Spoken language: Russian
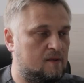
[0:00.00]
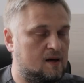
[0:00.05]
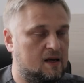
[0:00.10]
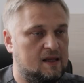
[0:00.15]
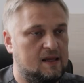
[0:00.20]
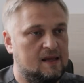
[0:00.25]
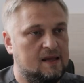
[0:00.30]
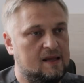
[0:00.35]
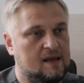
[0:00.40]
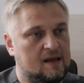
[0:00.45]

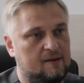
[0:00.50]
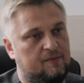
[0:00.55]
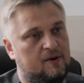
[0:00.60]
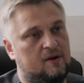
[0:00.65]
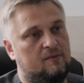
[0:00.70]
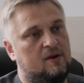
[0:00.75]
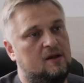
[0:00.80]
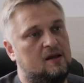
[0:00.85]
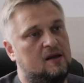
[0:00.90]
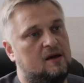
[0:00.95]
мы не
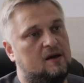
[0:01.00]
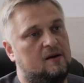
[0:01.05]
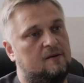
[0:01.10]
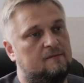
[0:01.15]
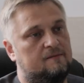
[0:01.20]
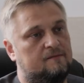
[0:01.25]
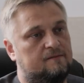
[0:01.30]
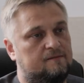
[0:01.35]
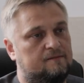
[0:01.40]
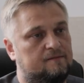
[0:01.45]

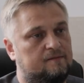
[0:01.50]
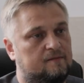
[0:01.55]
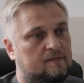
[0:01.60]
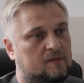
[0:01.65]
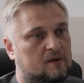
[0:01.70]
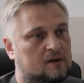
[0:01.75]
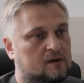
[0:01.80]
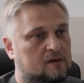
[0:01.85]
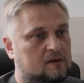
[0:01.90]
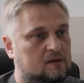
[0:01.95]
применяем
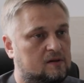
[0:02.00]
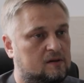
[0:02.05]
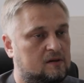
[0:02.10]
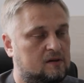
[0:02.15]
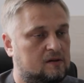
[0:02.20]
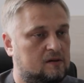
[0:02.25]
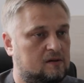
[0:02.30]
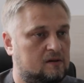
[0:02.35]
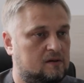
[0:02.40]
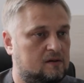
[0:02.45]

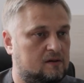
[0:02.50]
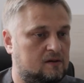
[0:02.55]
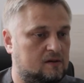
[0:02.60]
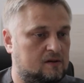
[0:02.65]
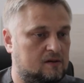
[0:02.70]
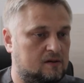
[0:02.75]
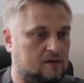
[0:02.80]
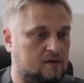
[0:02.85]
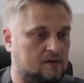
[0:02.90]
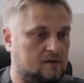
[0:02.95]

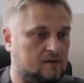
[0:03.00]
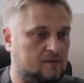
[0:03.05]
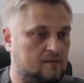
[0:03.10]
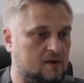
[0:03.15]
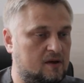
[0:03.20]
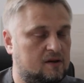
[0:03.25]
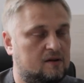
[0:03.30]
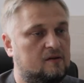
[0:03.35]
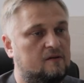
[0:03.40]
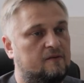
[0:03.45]
а,
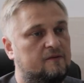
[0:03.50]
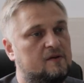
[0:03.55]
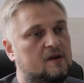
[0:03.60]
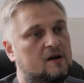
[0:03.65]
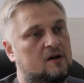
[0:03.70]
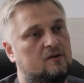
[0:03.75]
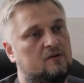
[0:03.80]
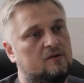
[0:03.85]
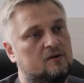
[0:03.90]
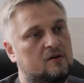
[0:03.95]
методов
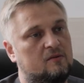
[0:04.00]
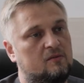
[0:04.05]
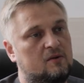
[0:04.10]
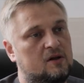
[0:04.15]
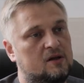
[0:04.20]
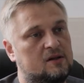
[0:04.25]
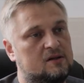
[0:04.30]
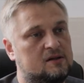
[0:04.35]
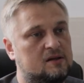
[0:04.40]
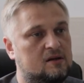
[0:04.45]
народной
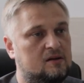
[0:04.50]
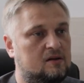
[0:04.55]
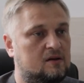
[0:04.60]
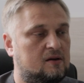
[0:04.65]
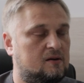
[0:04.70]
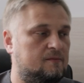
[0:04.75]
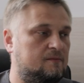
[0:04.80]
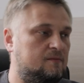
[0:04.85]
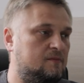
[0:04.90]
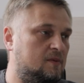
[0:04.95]

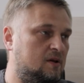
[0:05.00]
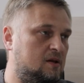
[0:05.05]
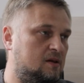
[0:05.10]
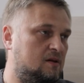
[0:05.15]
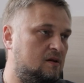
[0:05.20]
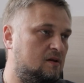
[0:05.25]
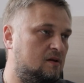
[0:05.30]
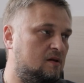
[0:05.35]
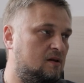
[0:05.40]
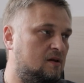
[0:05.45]
медицины.
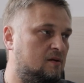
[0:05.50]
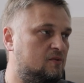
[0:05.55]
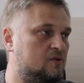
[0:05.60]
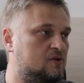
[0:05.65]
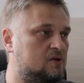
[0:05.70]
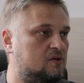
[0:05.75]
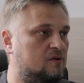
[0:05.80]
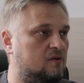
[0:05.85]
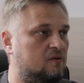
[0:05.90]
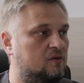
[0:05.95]
Это
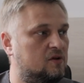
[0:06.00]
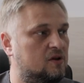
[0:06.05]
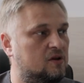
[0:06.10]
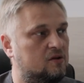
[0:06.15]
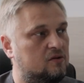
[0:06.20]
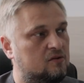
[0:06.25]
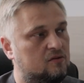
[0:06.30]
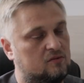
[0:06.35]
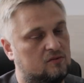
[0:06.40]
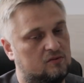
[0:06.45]
обусловлено
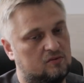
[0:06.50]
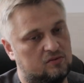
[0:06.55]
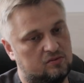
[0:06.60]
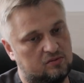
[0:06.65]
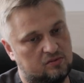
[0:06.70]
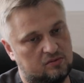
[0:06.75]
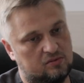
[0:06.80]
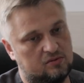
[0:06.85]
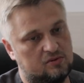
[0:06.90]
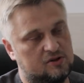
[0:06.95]
ну,
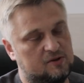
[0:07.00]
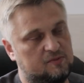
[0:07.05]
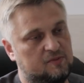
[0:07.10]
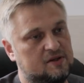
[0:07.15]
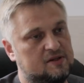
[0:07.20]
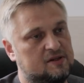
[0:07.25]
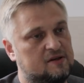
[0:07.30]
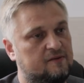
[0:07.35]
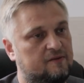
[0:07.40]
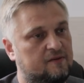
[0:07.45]

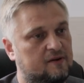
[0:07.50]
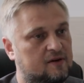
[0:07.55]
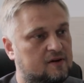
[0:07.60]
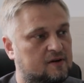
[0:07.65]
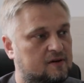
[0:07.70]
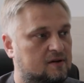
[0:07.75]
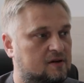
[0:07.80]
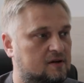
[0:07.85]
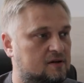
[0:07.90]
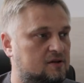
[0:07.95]

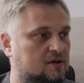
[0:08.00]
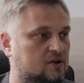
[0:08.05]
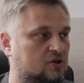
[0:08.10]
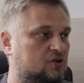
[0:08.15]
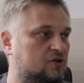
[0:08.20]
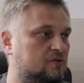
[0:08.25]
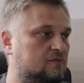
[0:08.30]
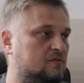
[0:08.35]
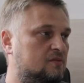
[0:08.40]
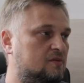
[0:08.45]
спецификой, так
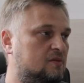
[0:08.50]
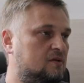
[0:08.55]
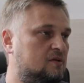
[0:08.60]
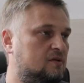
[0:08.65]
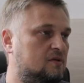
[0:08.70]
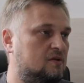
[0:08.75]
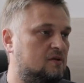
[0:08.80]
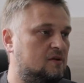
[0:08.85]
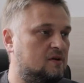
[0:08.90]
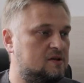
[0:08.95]
скажем,
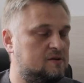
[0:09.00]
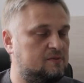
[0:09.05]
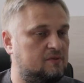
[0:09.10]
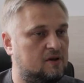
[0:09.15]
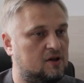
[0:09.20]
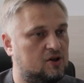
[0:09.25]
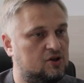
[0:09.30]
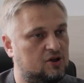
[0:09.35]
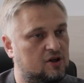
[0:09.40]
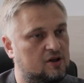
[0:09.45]
а,
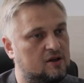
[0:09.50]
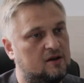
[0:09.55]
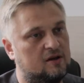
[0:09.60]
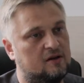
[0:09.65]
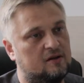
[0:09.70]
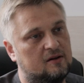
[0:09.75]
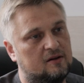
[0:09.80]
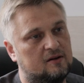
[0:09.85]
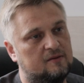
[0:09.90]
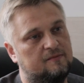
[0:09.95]

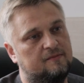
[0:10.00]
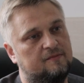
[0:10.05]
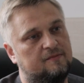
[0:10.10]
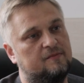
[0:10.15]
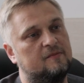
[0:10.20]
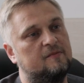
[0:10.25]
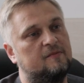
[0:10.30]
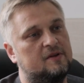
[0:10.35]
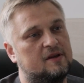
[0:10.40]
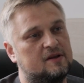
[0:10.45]
расположения, да,
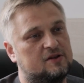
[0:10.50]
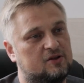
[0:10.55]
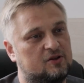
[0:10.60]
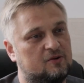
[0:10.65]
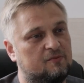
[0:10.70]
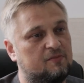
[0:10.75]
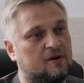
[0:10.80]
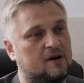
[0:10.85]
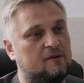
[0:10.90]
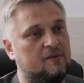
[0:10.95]
так
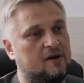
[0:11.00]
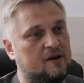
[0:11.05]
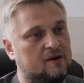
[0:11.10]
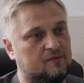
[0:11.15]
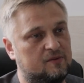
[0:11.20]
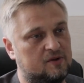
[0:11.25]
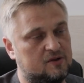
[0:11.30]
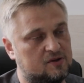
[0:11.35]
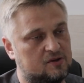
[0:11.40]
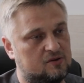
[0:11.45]
скажем,
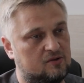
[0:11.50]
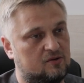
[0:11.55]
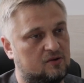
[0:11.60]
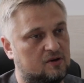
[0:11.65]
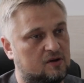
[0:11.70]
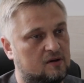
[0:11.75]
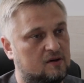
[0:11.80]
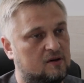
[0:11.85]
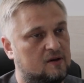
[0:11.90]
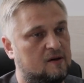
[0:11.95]
проблемной
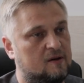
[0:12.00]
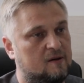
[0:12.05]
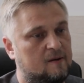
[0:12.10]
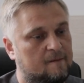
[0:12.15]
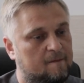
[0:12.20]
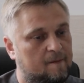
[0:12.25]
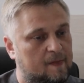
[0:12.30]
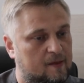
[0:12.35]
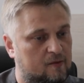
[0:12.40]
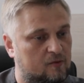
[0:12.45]
зоны.
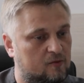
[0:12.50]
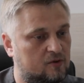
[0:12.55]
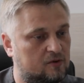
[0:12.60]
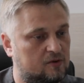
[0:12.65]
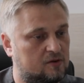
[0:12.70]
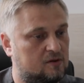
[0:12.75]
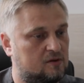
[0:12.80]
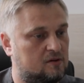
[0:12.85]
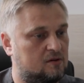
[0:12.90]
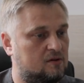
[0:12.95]

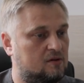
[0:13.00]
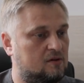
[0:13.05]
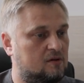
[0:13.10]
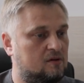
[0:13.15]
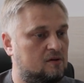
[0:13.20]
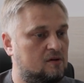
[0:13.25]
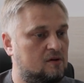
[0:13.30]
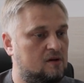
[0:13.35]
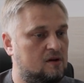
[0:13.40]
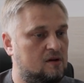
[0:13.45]
Вот.
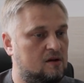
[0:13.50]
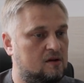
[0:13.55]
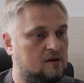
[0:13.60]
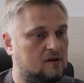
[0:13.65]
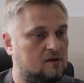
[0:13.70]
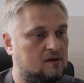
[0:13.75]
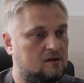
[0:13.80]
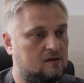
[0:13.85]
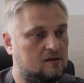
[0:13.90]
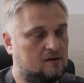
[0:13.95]

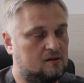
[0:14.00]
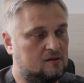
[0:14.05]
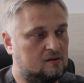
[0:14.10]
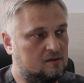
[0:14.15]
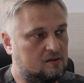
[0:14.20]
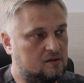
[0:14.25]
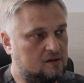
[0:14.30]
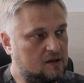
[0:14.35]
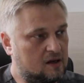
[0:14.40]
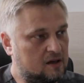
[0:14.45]
Не
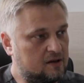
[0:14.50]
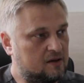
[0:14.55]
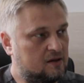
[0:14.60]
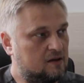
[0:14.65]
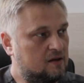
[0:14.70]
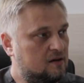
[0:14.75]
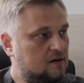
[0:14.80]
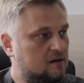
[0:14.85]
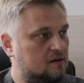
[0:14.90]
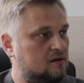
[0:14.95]

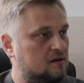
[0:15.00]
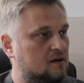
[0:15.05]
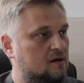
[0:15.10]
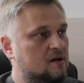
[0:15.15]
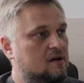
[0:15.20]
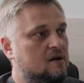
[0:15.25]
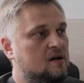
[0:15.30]
данное